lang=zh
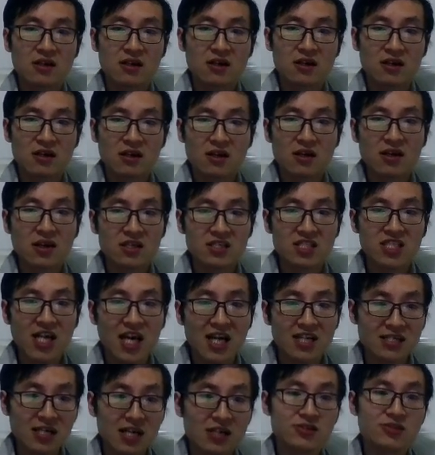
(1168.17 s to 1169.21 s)
而恰
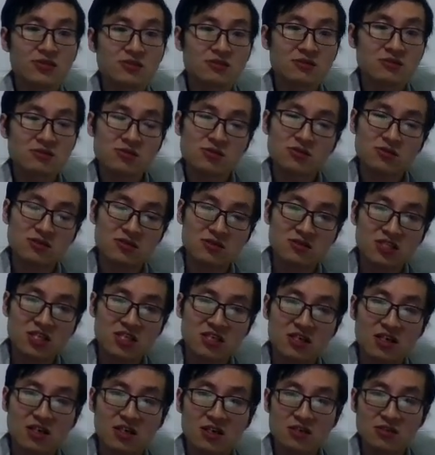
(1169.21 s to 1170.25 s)
恰这
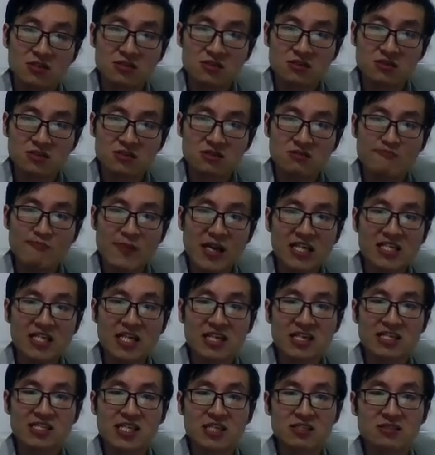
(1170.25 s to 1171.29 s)
个悲惨
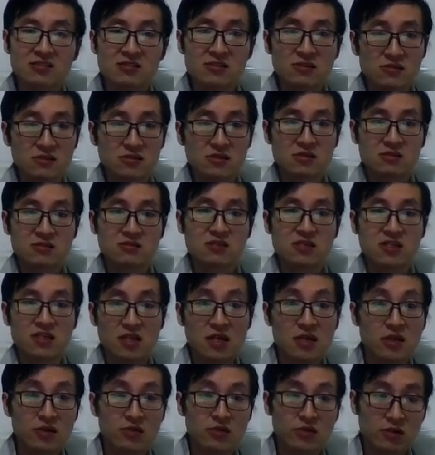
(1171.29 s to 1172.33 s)
的现实就是自己能
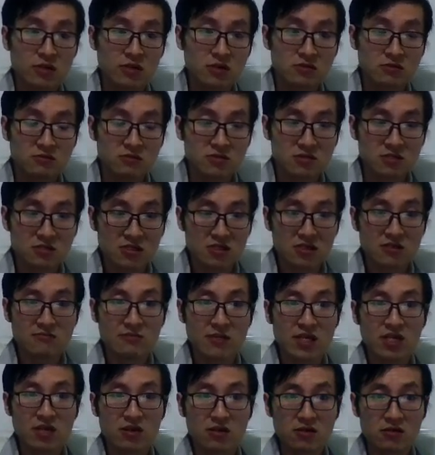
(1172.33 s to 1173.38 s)
力弱，自己没
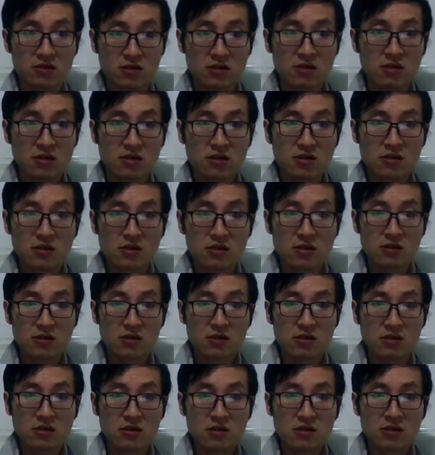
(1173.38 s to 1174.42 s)
有
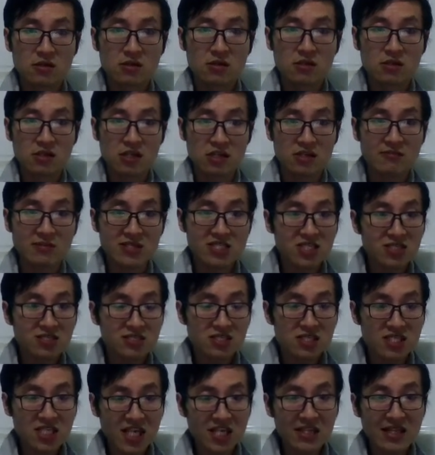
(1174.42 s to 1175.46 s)
了解吗？这个是
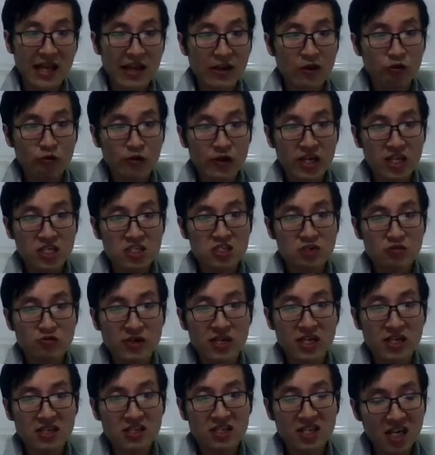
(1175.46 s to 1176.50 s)
现代工业社会一
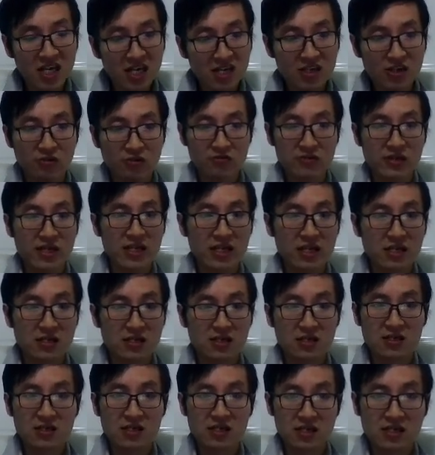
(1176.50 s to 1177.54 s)
个特有的一个
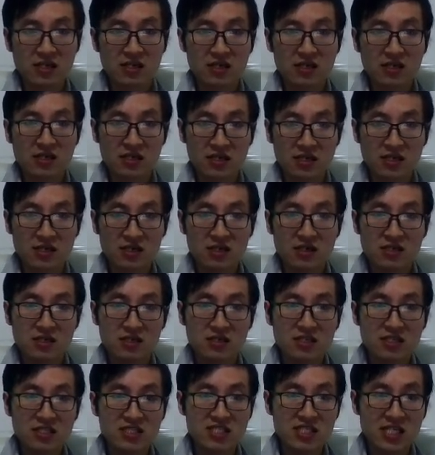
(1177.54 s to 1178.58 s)
一个一个一
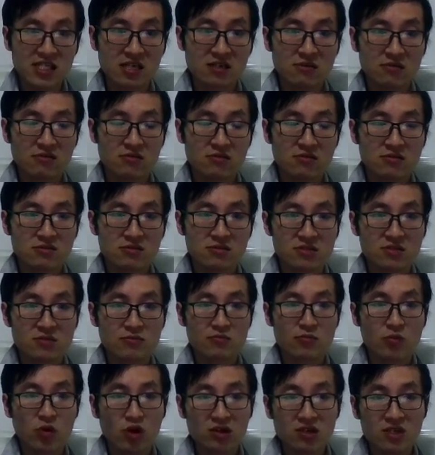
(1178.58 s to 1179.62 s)
个结构，就是
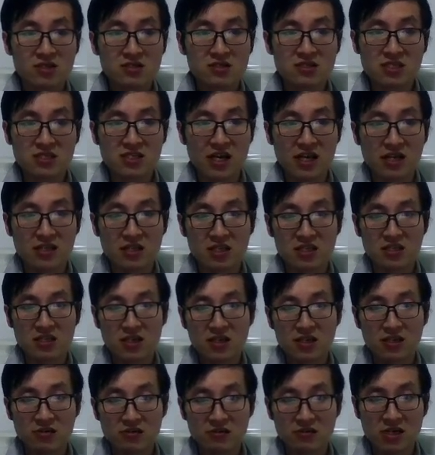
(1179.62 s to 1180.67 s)
modern society 特
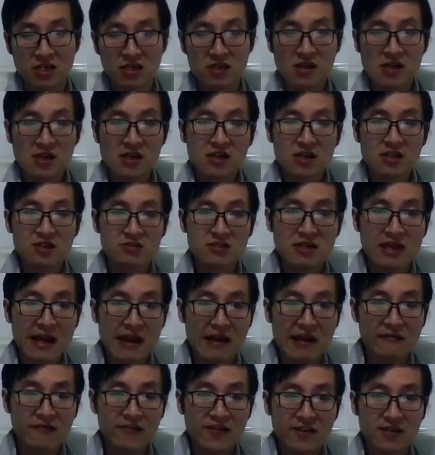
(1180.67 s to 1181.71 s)
有的。就是
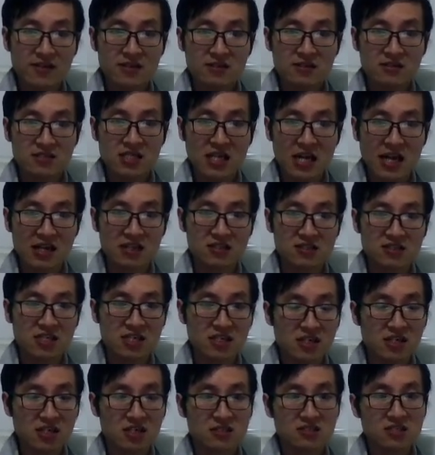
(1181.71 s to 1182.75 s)
envy 产生
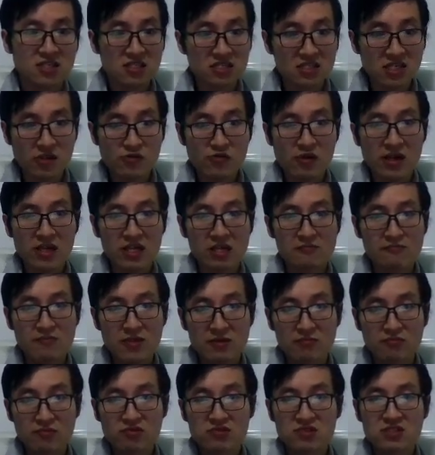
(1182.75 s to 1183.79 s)
的真正原因，并
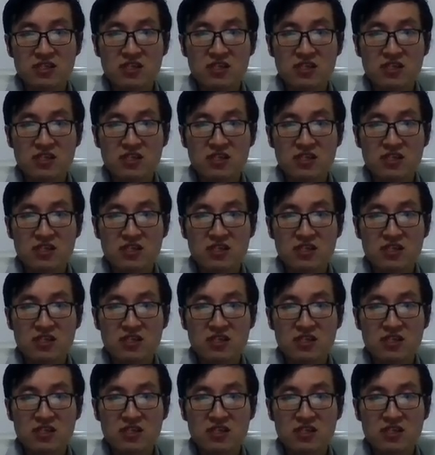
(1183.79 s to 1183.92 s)
不是因